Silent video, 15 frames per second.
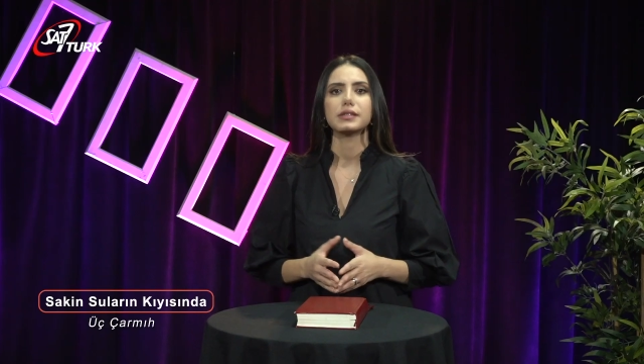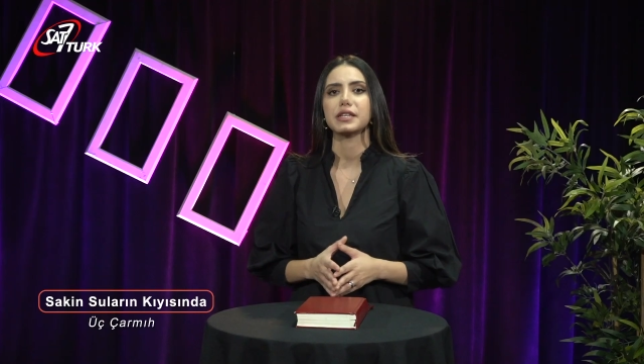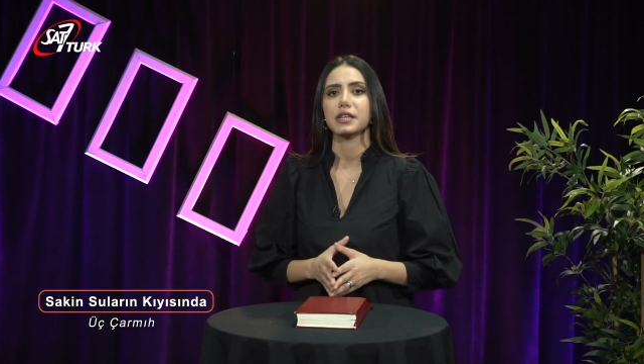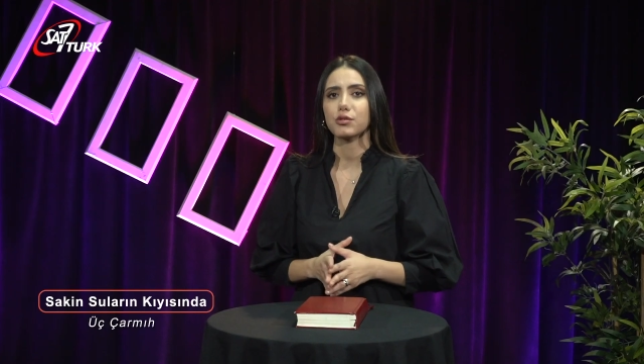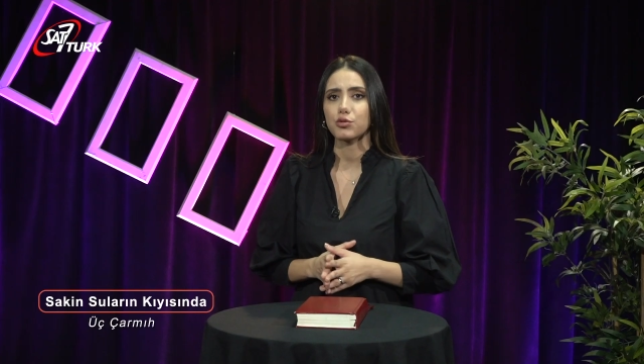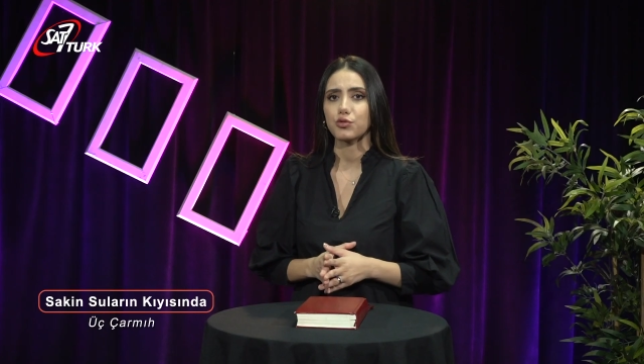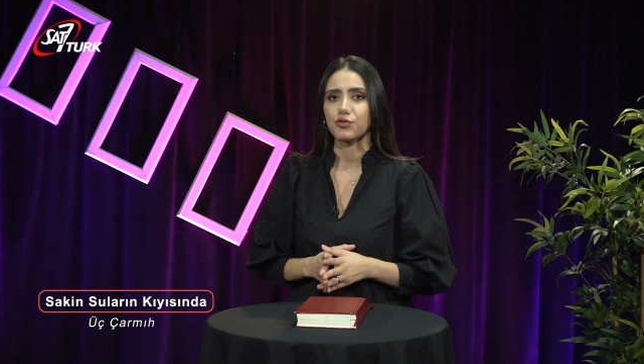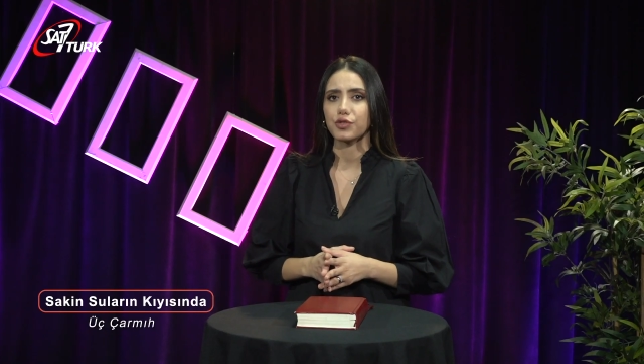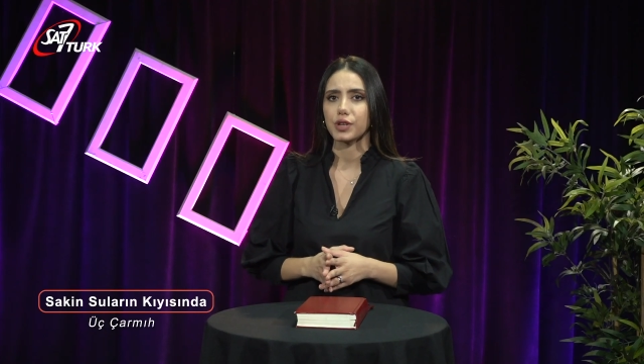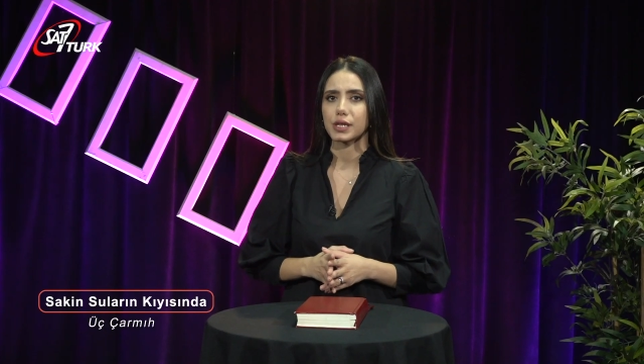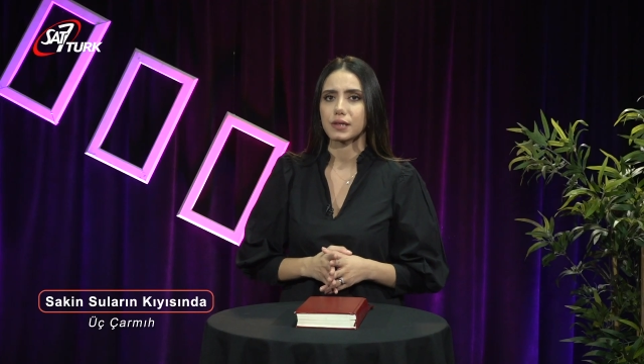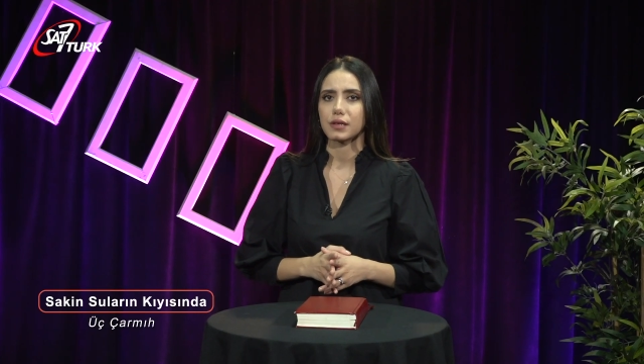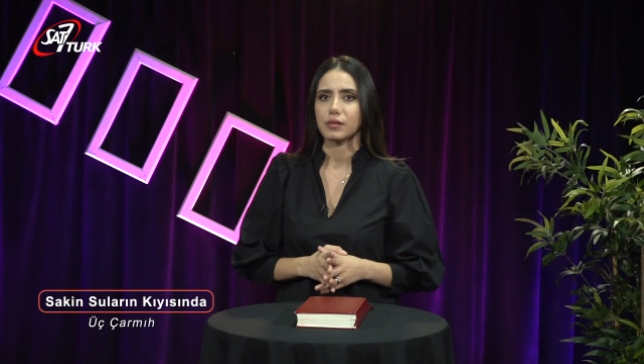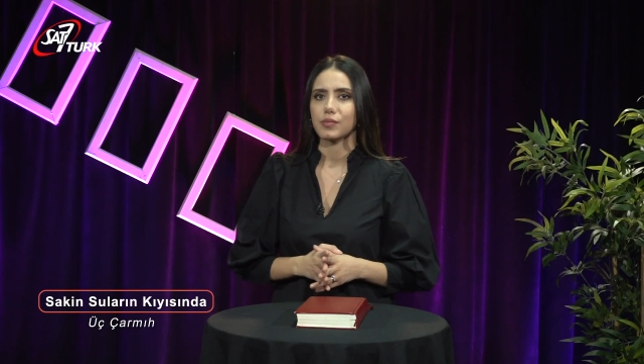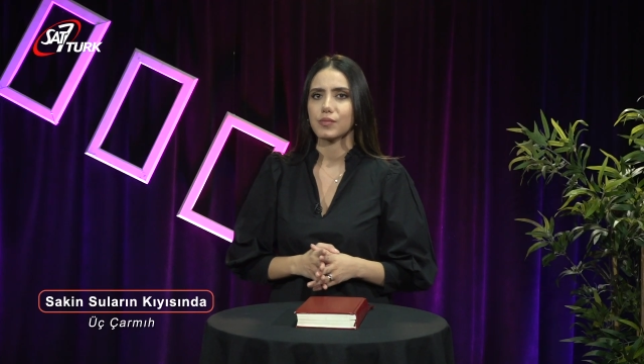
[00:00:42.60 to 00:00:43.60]
diye
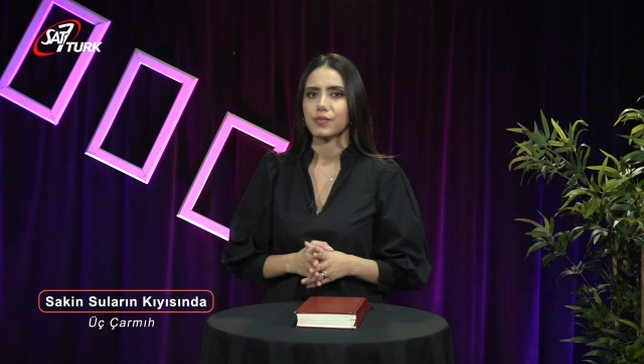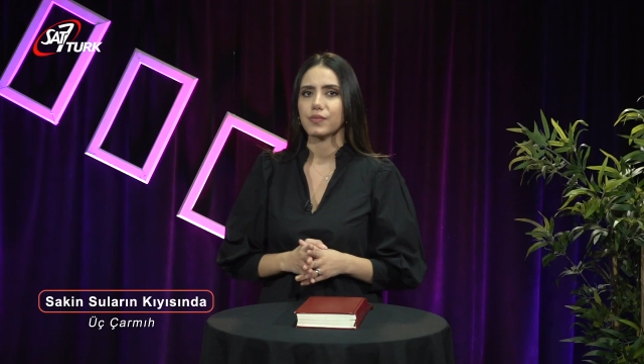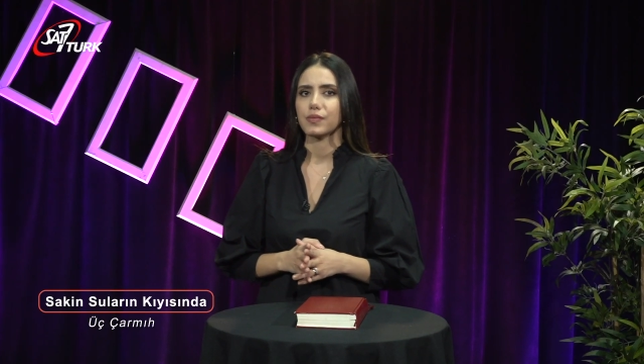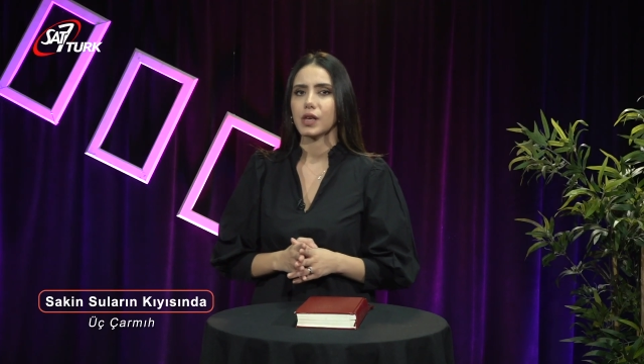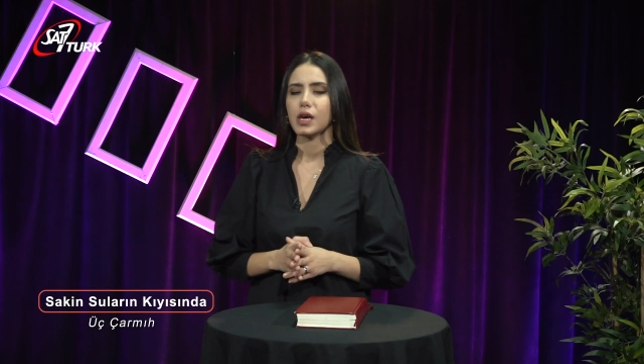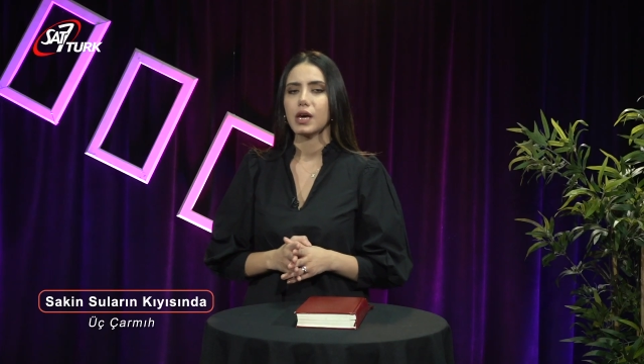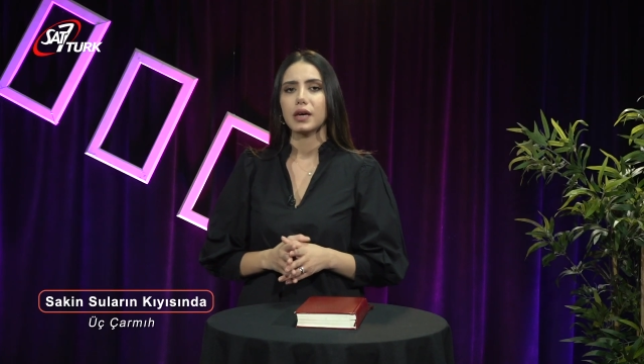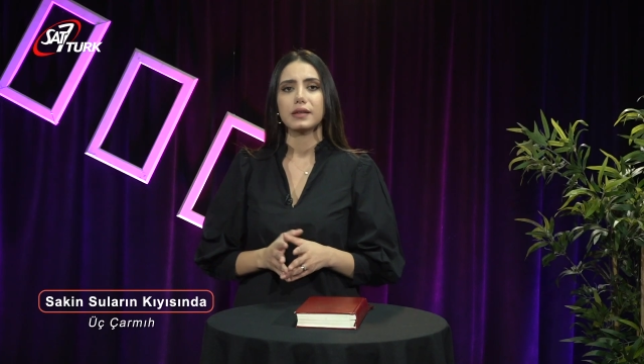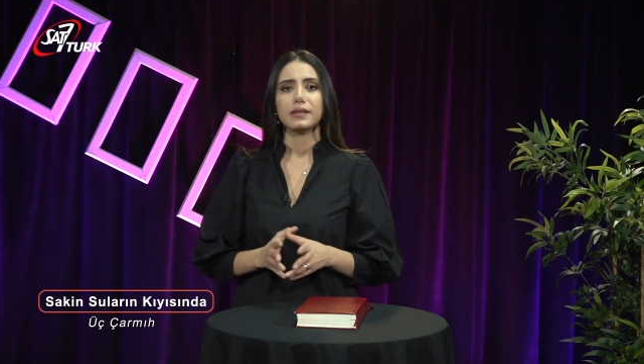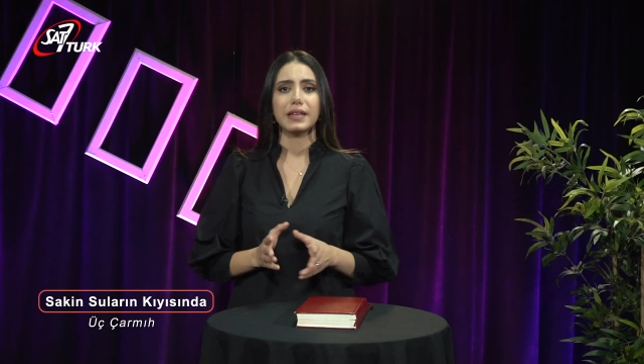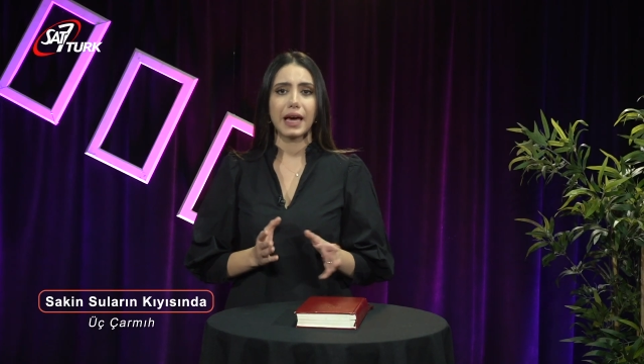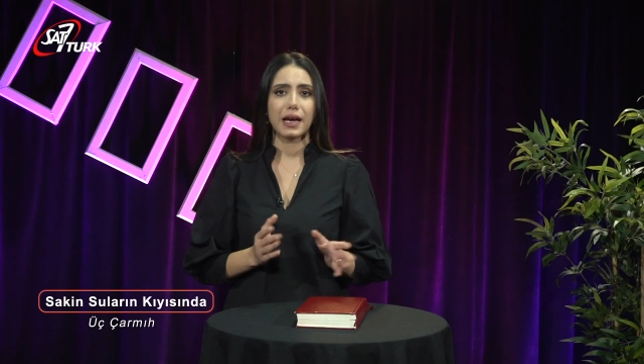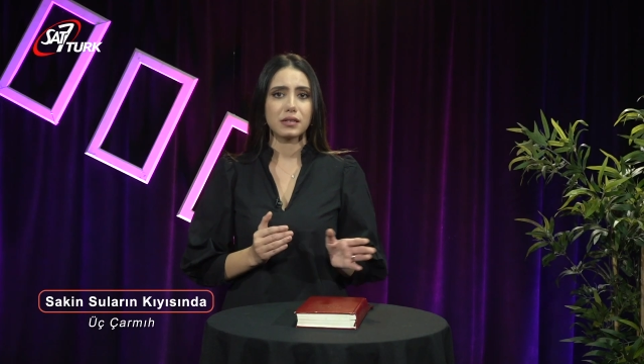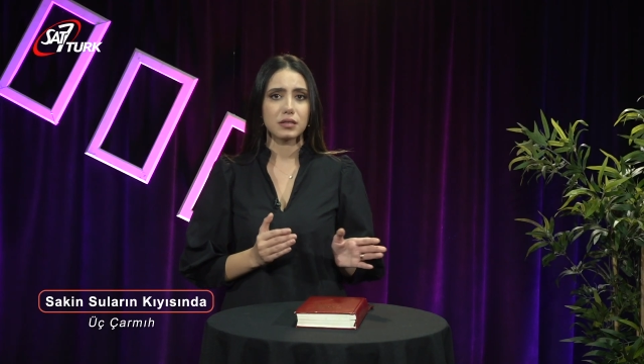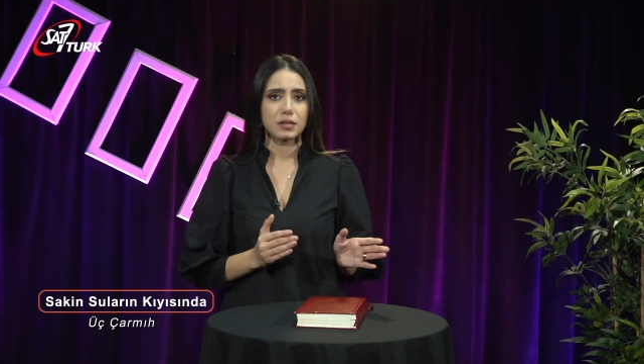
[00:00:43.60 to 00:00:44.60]
küfretti.
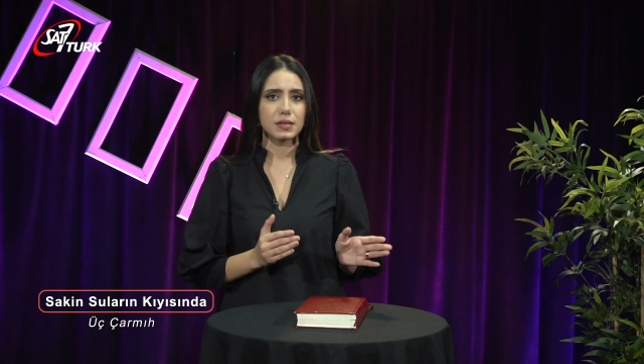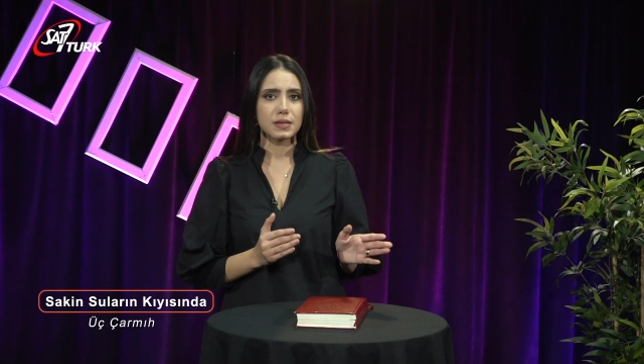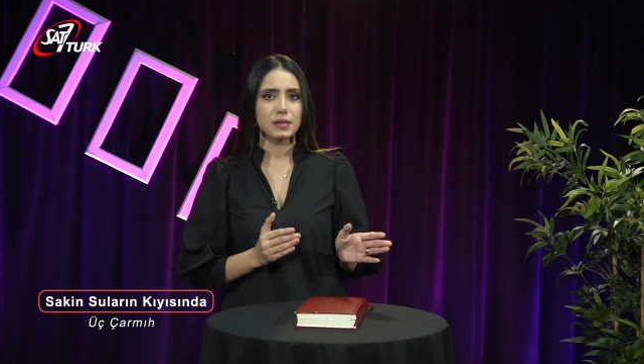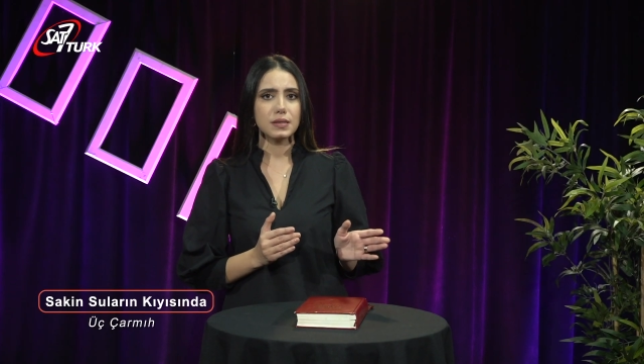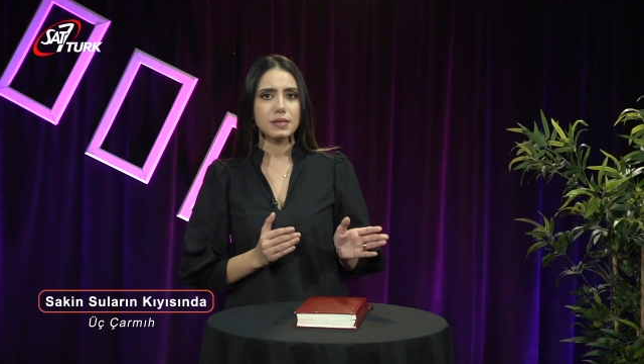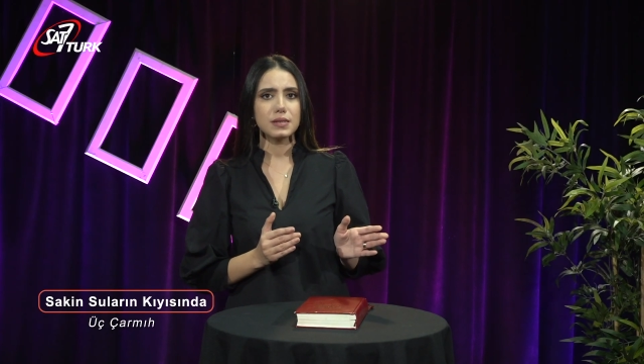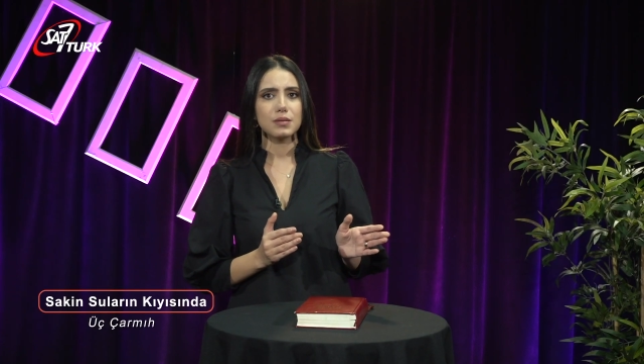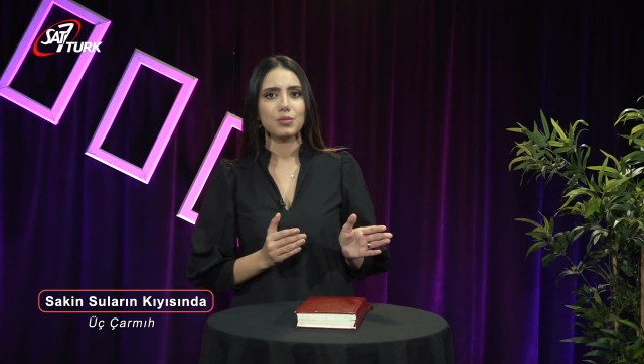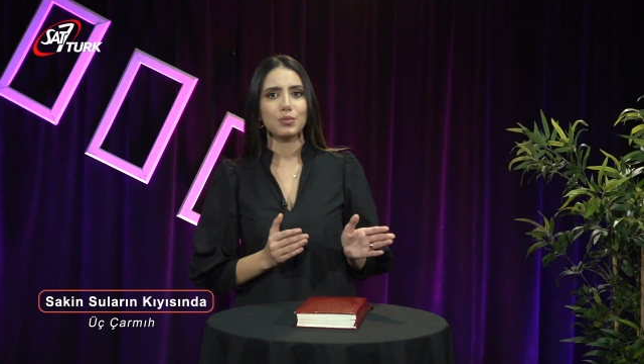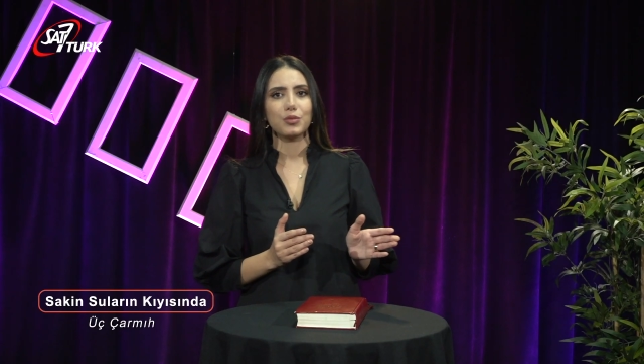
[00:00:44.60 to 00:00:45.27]
Diğer hırsız